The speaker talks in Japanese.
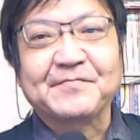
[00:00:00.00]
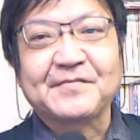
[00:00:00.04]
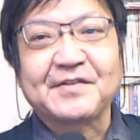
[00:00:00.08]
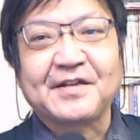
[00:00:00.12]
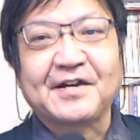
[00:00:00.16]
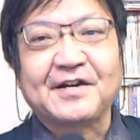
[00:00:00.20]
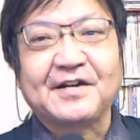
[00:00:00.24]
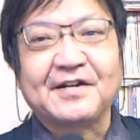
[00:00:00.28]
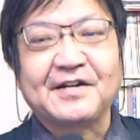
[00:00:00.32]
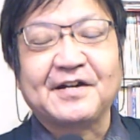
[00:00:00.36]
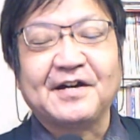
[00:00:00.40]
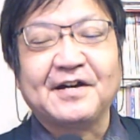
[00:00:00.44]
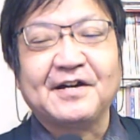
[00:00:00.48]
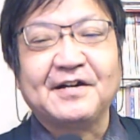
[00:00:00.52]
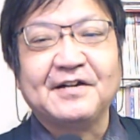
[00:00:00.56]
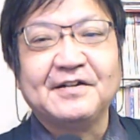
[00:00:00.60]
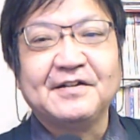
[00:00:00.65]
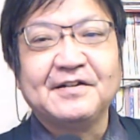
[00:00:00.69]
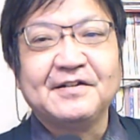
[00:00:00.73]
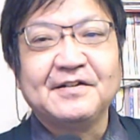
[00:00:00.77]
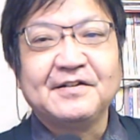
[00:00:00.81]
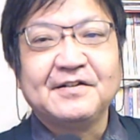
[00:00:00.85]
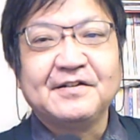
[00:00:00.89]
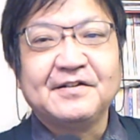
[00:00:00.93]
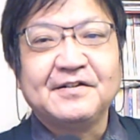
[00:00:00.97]
だか
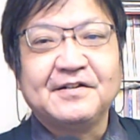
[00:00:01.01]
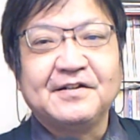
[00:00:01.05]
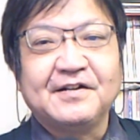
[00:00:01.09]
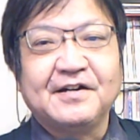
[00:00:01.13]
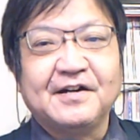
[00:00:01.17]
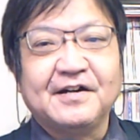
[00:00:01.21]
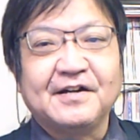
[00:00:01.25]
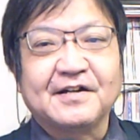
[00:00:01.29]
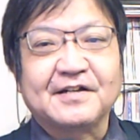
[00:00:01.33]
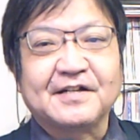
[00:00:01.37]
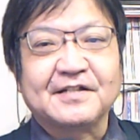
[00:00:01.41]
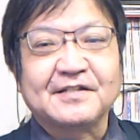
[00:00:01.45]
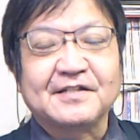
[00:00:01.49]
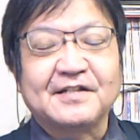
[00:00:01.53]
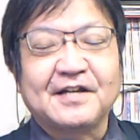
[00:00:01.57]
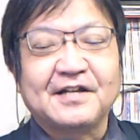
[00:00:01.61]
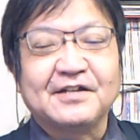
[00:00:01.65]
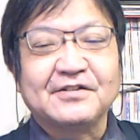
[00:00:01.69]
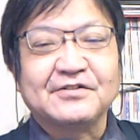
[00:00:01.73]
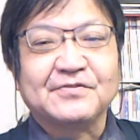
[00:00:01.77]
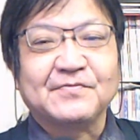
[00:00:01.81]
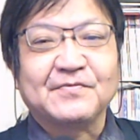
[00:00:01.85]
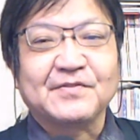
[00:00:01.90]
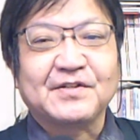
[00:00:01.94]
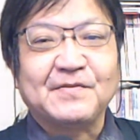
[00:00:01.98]
ら、必
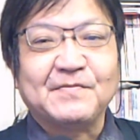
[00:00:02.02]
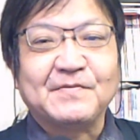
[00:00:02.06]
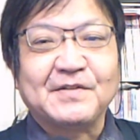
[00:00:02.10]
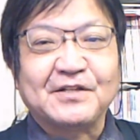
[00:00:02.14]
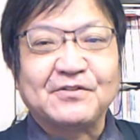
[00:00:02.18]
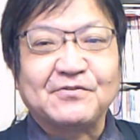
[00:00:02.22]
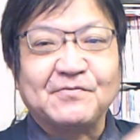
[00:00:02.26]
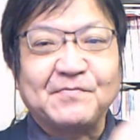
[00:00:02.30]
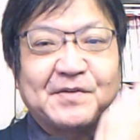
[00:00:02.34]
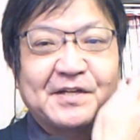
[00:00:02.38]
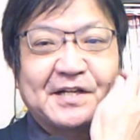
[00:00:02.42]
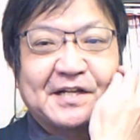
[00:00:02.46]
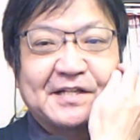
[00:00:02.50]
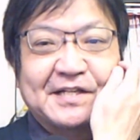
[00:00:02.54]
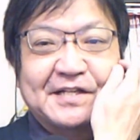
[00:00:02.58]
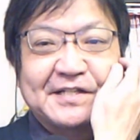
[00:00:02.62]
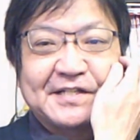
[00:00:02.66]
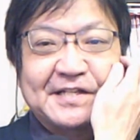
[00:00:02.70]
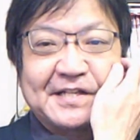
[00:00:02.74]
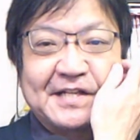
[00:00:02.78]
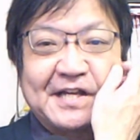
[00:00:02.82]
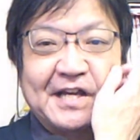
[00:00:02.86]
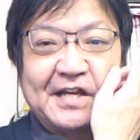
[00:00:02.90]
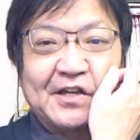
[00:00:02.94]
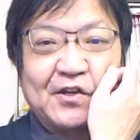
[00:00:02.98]
ずしも君たちの味方
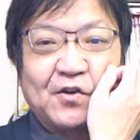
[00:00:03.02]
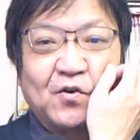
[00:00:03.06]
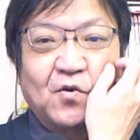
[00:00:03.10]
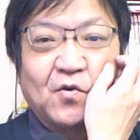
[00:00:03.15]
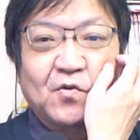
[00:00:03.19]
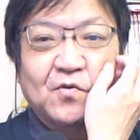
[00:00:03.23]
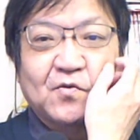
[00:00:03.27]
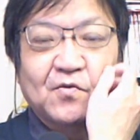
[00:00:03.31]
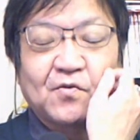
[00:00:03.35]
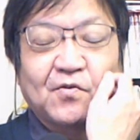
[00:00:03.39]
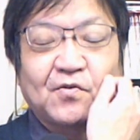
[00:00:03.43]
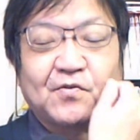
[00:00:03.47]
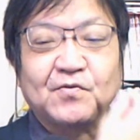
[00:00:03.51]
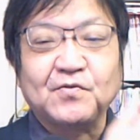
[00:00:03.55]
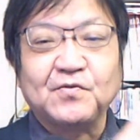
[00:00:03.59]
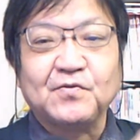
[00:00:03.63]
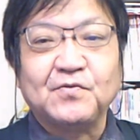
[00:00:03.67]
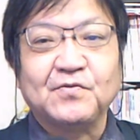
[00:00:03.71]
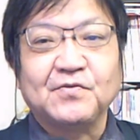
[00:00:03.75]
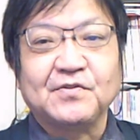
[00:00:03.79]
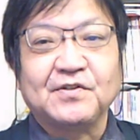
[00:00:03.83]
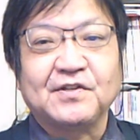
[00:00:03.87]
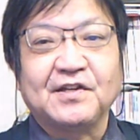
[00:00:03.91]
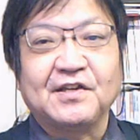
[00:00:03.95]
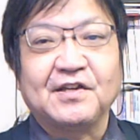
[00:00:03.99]
じゃないよという
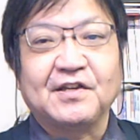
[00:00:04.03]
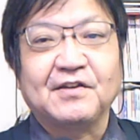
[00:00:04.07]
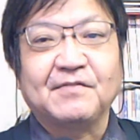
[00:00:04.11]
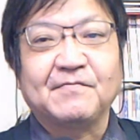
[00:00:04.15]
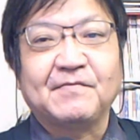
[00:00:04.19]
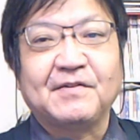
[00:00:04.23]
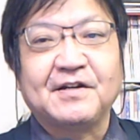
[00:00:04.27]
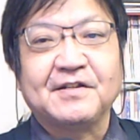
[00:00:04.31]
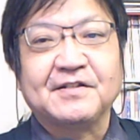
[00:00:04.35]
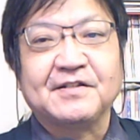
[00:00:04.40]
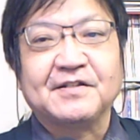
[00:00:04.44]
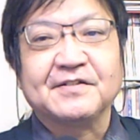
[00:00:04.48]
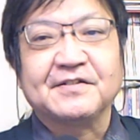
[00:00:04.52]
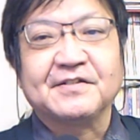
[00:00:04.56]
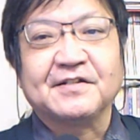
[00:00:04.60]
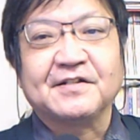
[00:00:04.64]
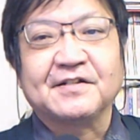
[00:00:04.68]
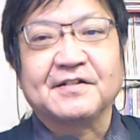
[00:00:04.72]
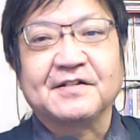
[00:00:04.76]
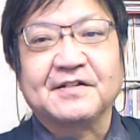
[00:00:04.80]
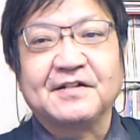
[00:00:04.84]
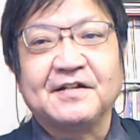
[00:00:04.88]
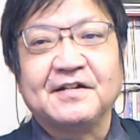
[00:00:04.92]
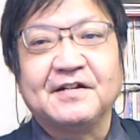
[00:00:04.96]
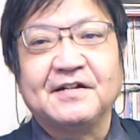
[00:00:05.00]
ふうにバイデンさ
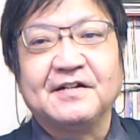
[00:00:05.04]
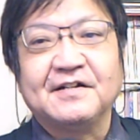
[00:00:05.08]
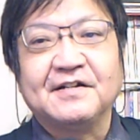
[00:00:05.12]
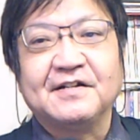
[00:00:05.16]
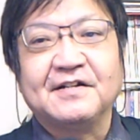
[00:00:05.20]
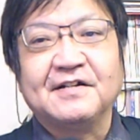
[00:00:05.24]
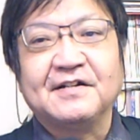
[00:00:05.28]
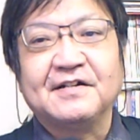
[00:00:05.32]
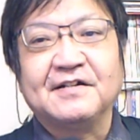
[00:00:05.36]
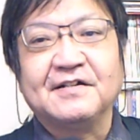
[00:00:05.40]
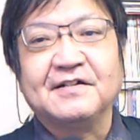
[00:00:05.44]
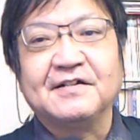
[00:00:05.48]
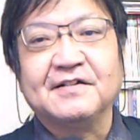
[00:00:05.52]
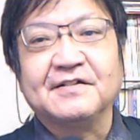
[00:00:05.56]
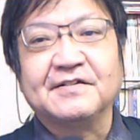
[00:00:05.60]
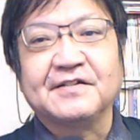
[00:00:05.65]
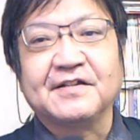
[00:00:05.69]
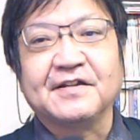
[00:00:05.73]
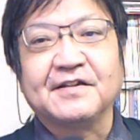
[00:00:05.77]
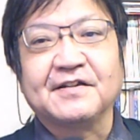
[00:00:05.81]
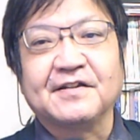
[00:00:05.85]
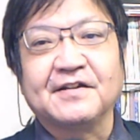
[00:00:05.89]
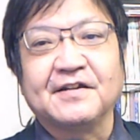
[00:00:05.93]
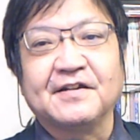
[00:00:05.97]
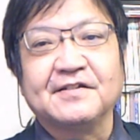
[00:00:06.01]
んが
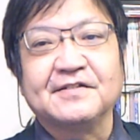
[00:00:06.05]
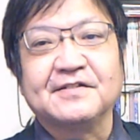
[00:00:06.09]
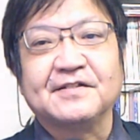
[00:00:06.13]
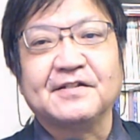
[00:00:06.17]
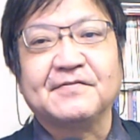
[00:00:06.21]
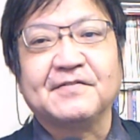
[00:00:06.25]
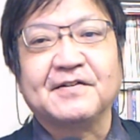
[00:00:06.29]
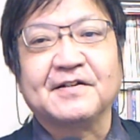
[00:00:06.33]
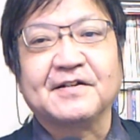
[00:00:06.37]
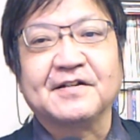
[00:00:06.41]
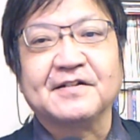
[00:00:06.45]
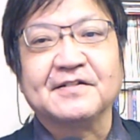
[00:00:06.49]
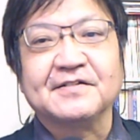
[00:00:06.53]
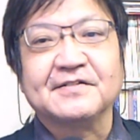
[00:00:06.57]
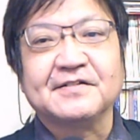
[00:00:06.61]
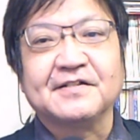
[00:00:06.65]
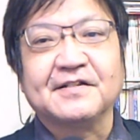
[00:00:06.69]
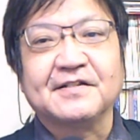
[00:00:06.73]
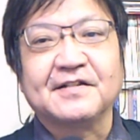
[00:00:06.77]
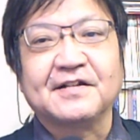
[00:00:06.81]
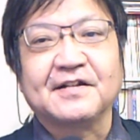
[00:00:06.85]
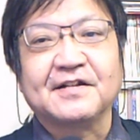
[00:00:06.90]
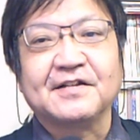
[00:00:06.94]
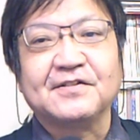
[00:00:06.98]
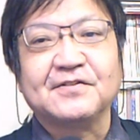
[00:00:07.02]
宣言してるわけですね。
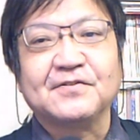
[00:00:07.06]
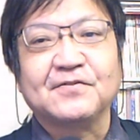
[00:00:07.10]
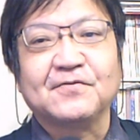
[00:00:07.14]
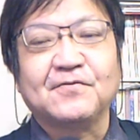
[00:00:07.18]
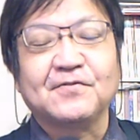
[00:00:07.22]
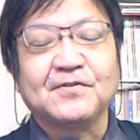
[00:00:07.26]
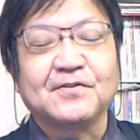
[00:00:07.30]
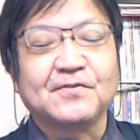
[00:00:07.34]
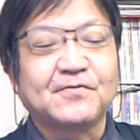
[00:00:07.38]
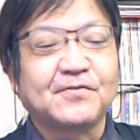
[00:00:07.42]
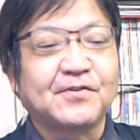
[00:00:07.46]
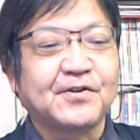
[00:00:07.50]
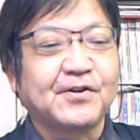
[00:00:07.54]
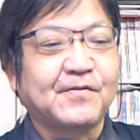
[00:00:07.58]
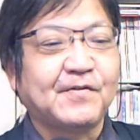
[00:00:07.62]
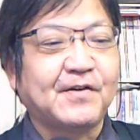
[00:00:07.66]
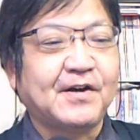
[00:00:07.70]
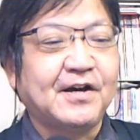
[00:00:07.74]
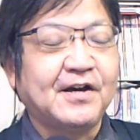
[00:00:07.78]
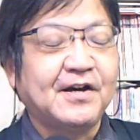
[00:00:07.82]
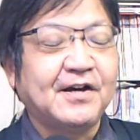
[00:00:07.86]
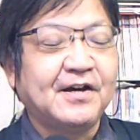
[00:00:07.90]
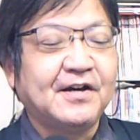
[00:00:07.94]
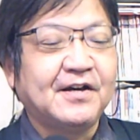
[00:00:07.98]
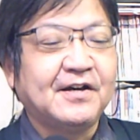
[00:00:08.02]
だから非常にこれ
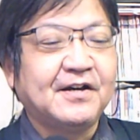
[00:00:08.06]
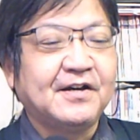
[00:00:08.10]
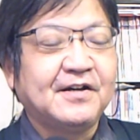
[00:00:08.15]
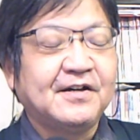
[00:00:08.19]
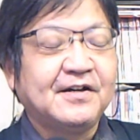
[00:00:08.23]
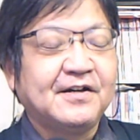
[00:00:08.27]
は、